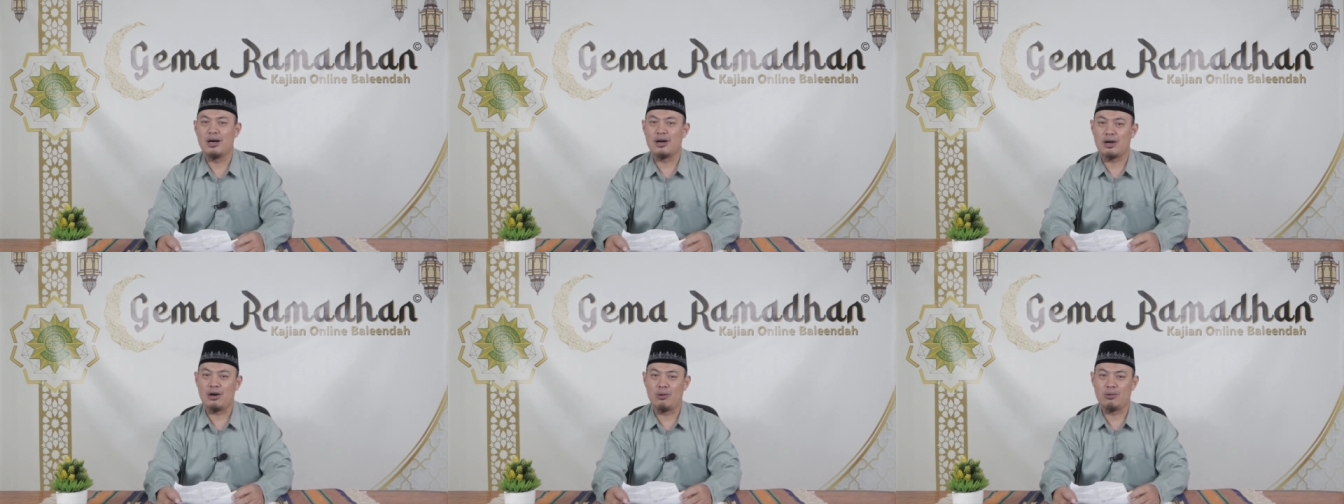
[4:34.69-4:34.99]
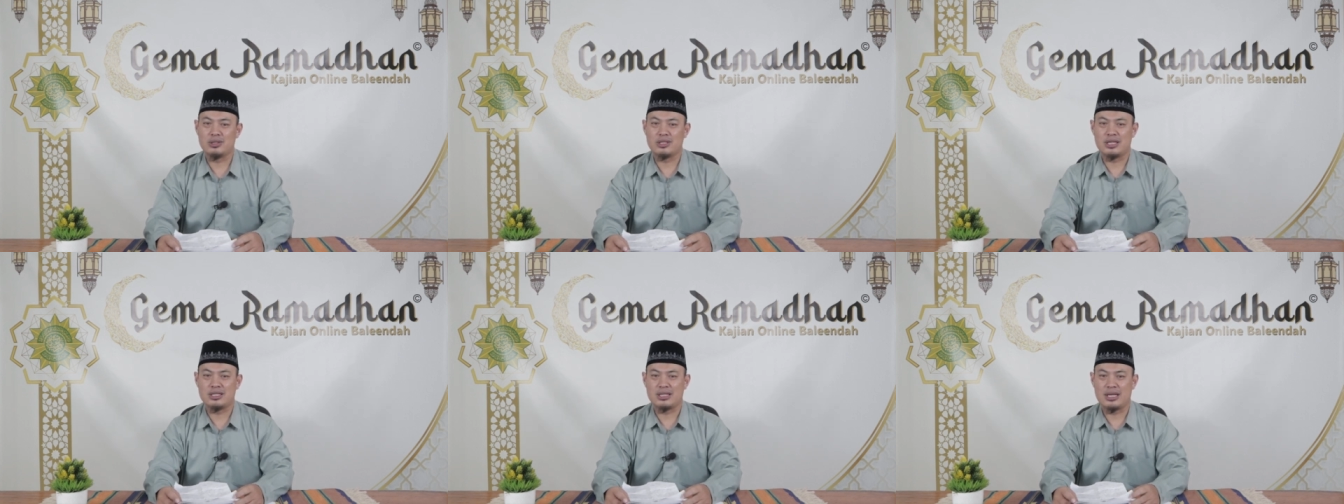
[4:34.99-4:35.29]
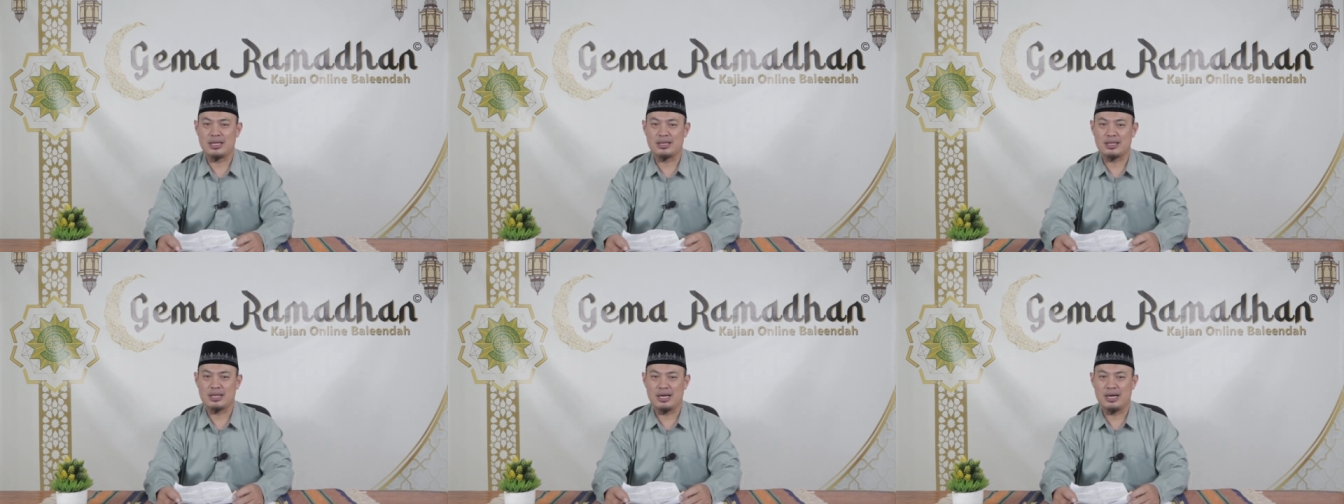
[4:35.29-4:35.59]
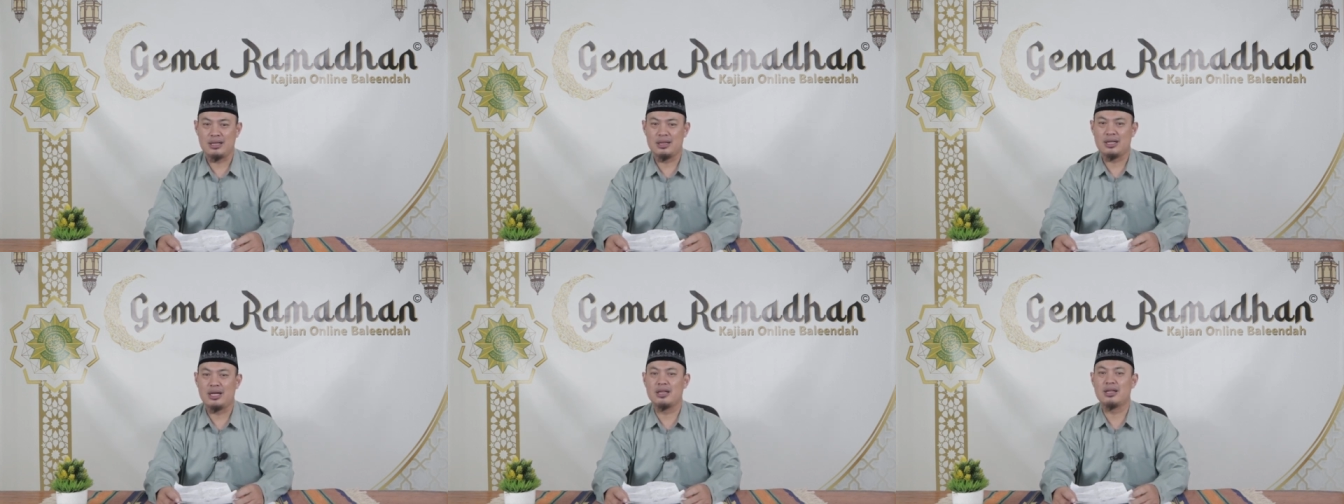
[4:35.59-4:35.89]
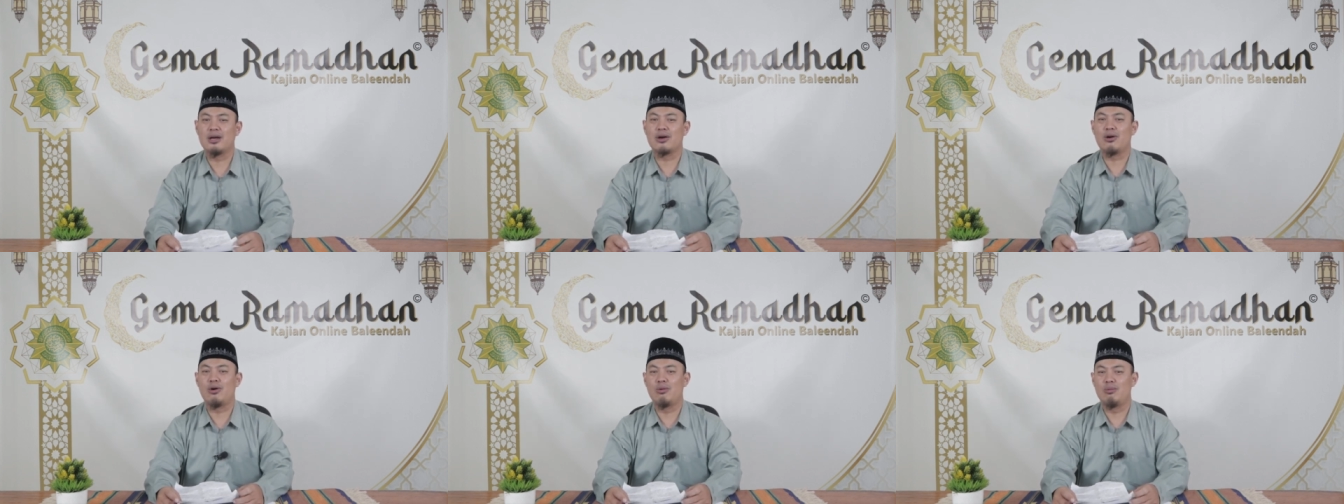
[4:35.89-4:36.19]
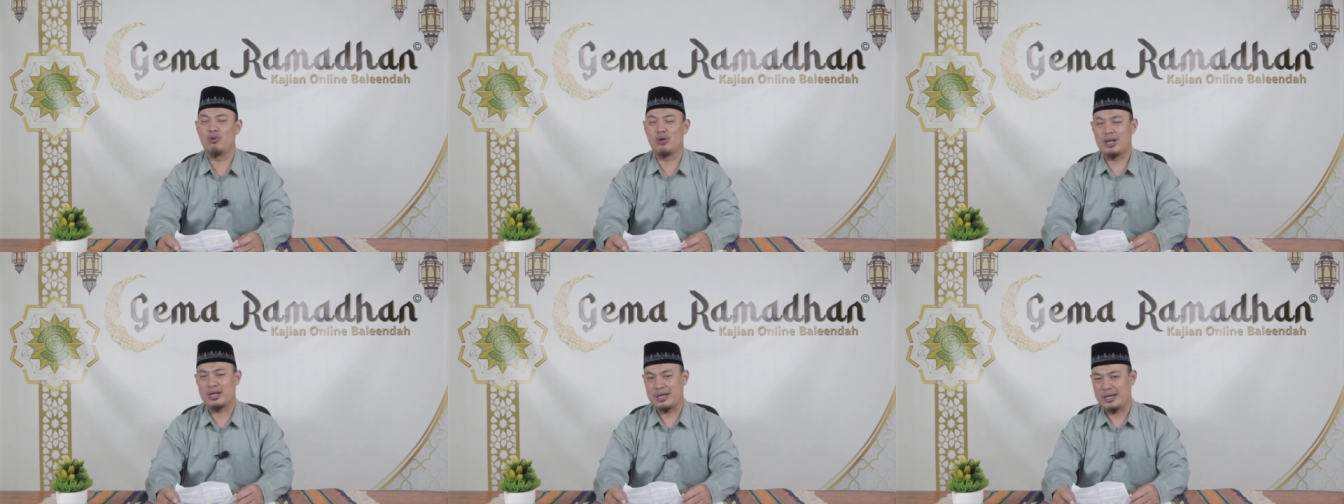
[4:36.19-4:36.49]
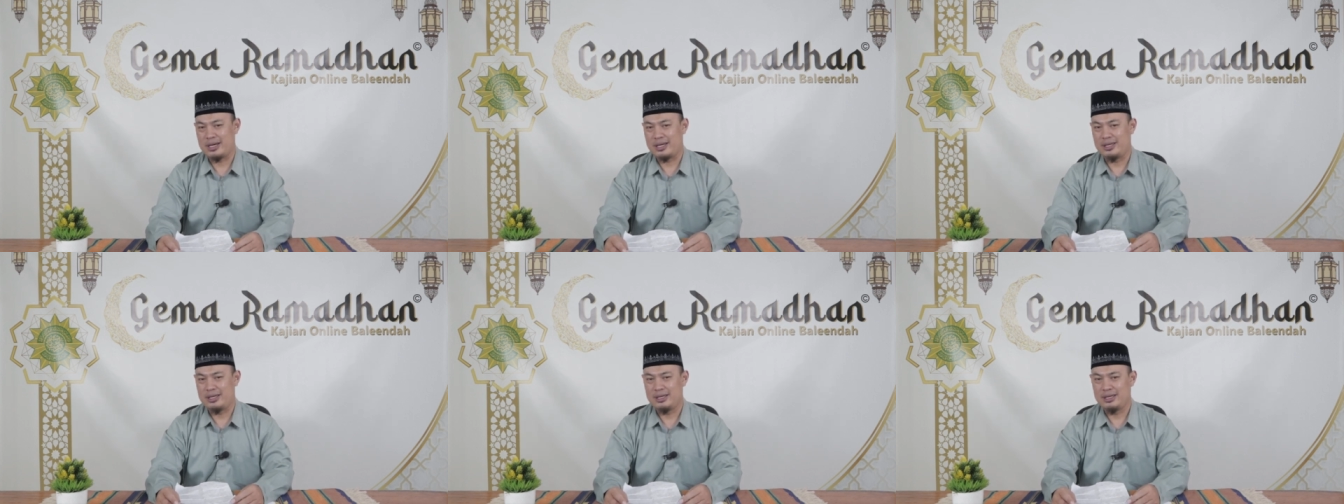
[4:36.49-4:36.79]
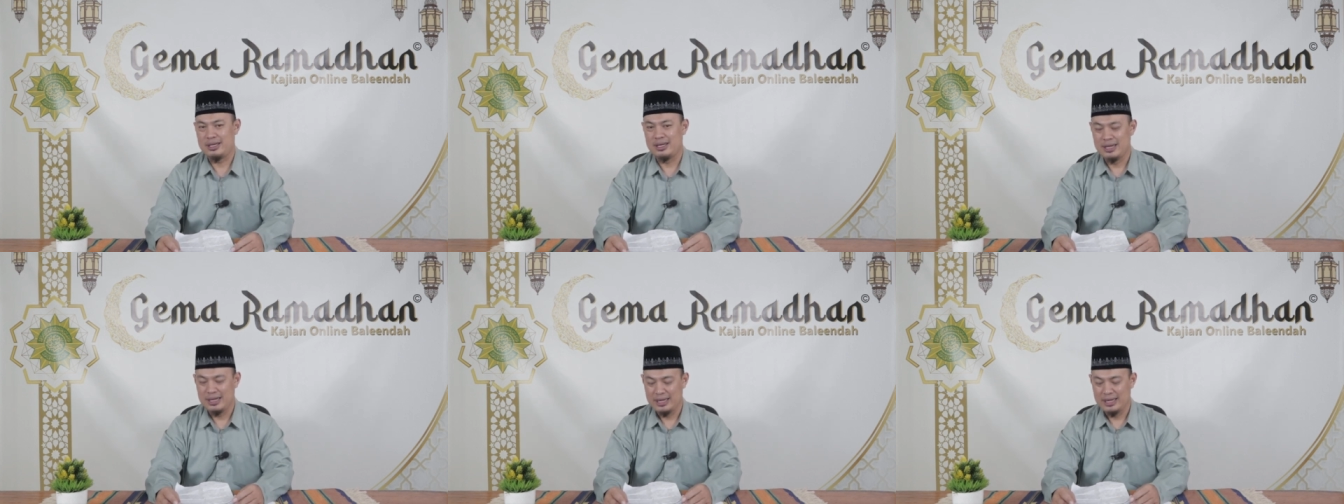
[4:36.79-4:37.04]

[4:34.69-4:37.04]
engkau sesatkan dan engkau murkai.